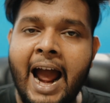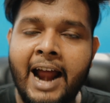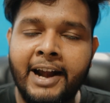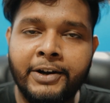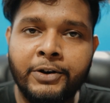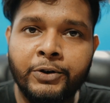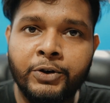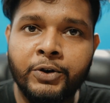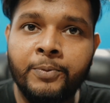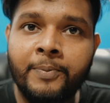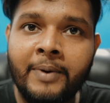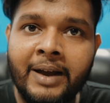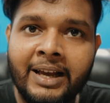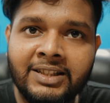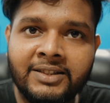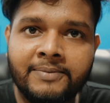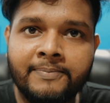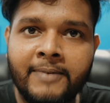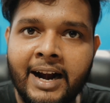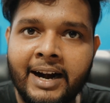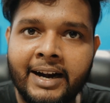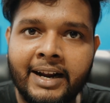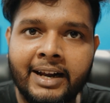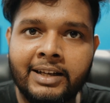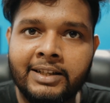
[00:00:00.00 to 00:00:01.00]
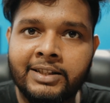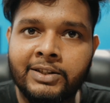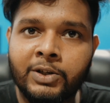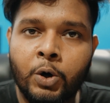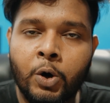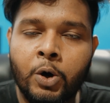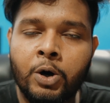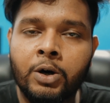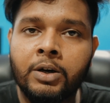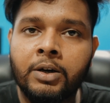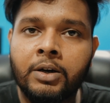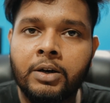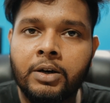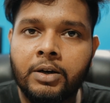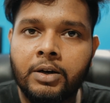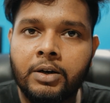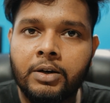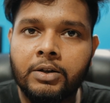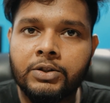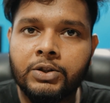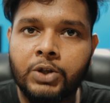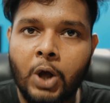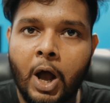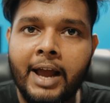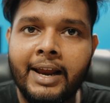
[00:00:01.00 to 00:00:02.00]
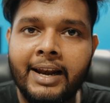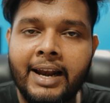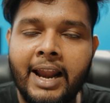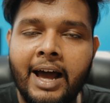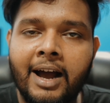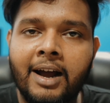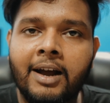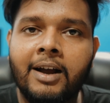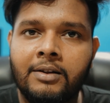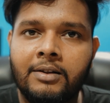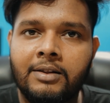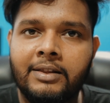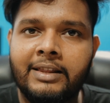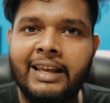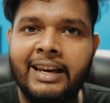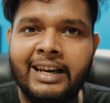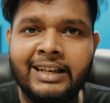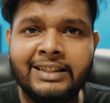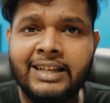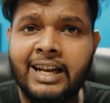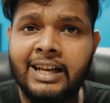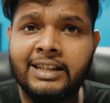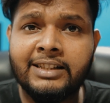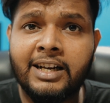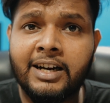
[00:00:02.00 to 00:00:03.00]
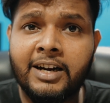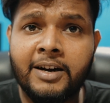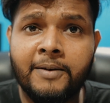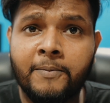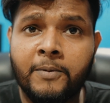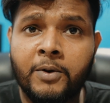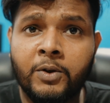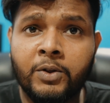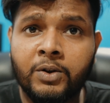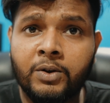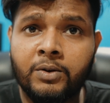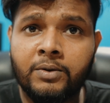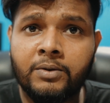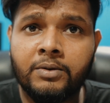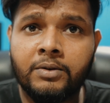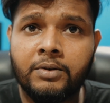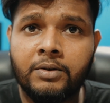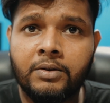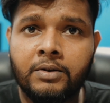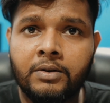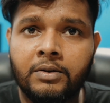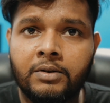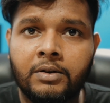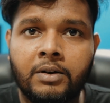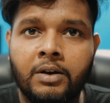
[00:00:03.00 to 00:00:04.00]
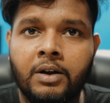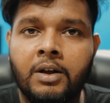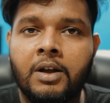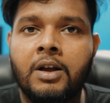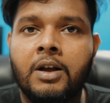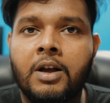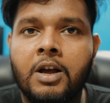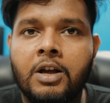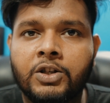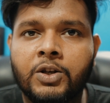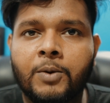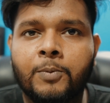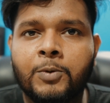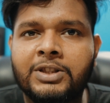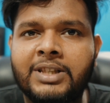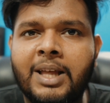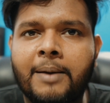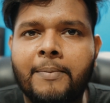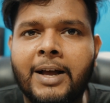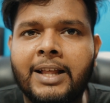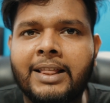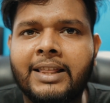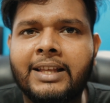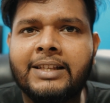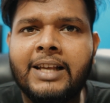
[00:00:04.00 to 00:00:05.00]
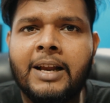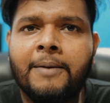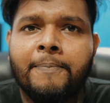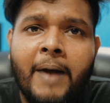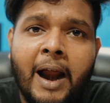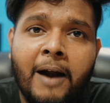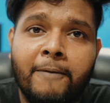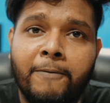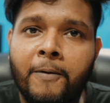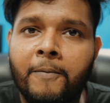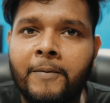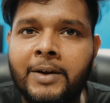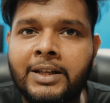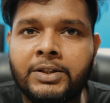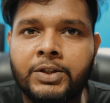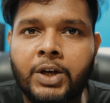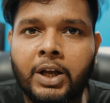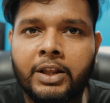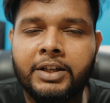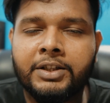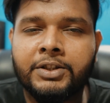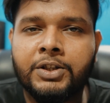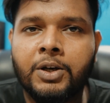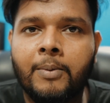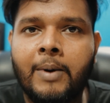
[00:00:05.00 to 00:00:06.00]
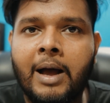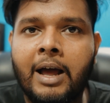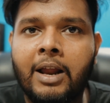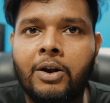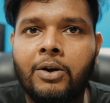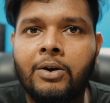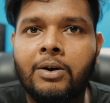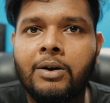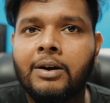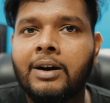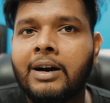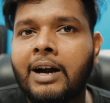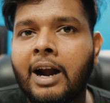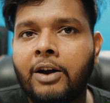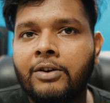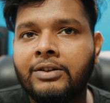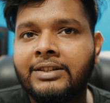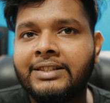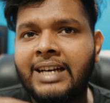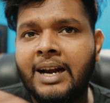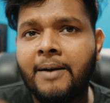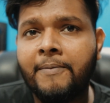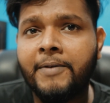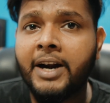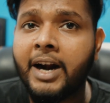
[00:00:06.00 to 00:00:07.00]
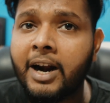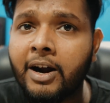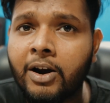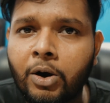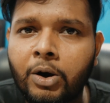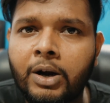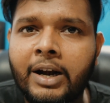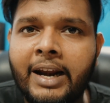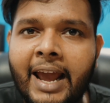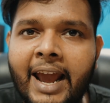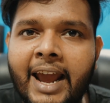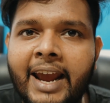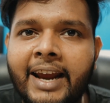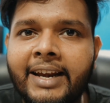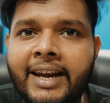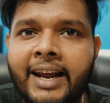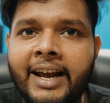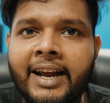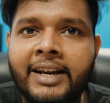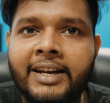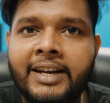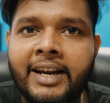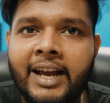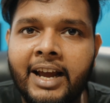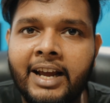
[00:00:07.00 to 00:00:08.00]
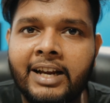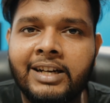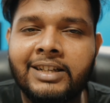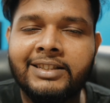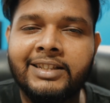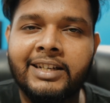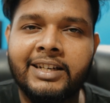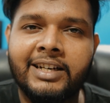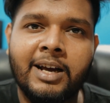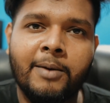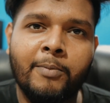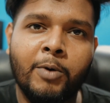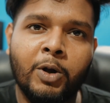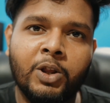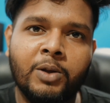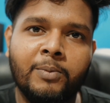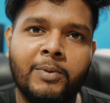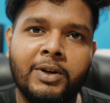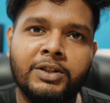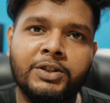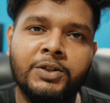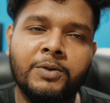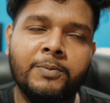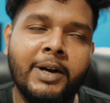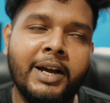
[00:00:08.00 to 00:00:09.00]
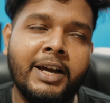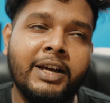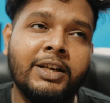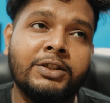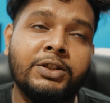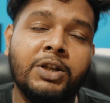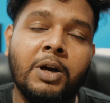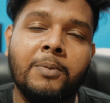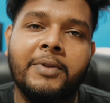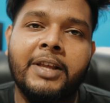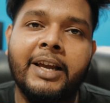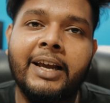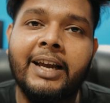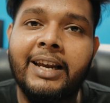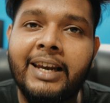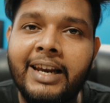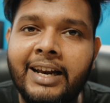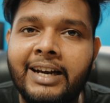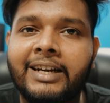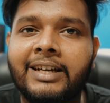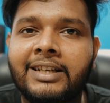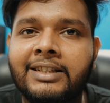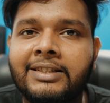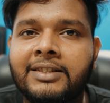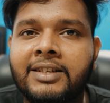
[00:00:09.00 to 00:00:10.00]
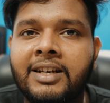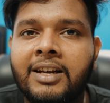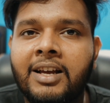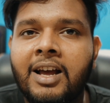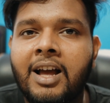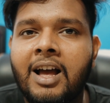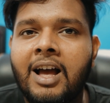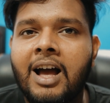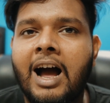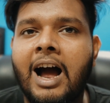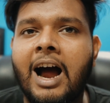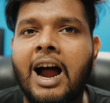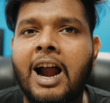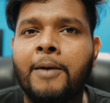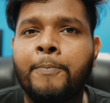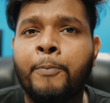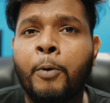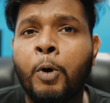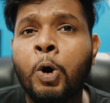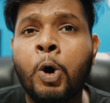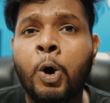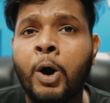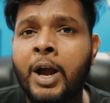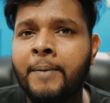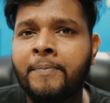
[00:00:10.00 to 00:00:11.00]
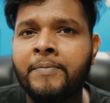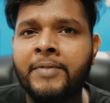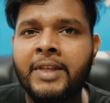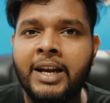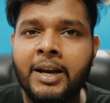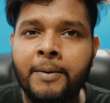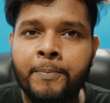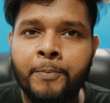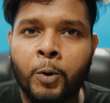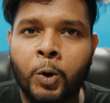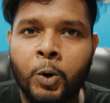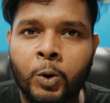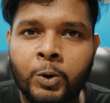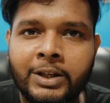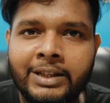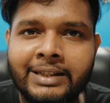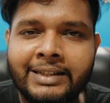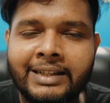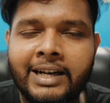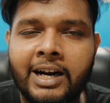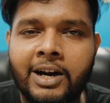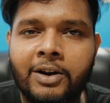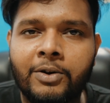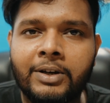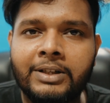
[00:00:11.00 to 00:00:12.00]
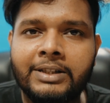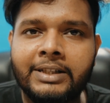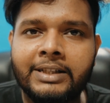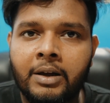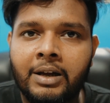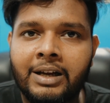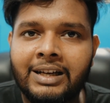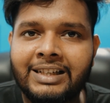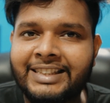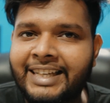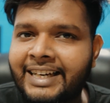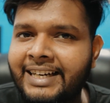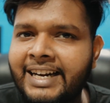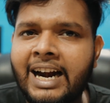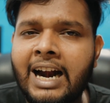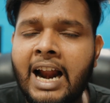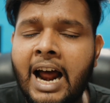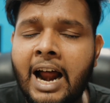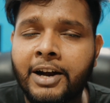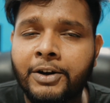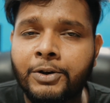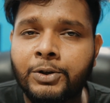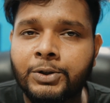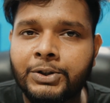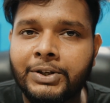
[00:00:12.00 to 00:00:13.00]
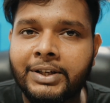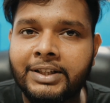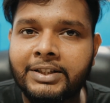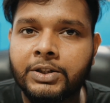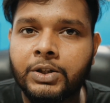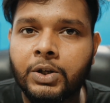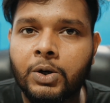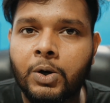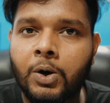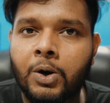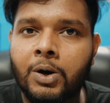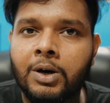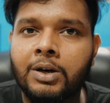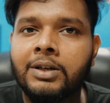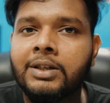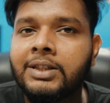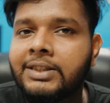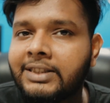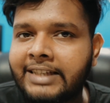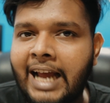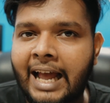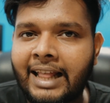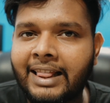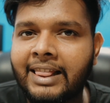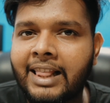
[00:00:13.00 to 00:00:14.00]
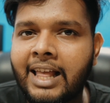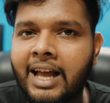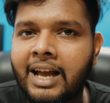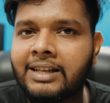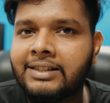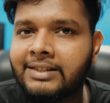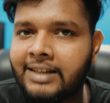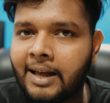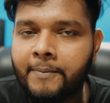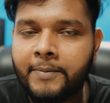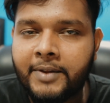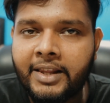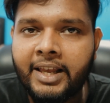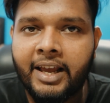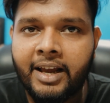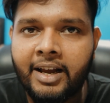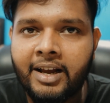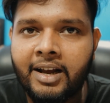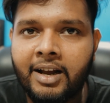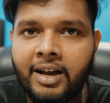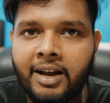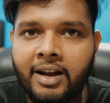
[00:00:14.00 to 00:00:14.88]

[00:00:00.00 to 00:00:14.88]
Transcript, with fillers: অ্যান্টু টু বেঞ্চমার্ক স্কোর ছয় লাখ তিরিশ হাজারের মতো সো বুঝতে পারতেছেন পারফরমেন্স যথেষ্ট ভালো কারণ স্ন্যাপড্রাগন এইট এইট এইট যেটা বর্তমান সময়ে সব থেকে লেটেস্ট আর পোকো এফ থ্রি পোরোতে যেটা রয়েছে সেটার আনটুটু স্কোর সাত লাখ সামথিং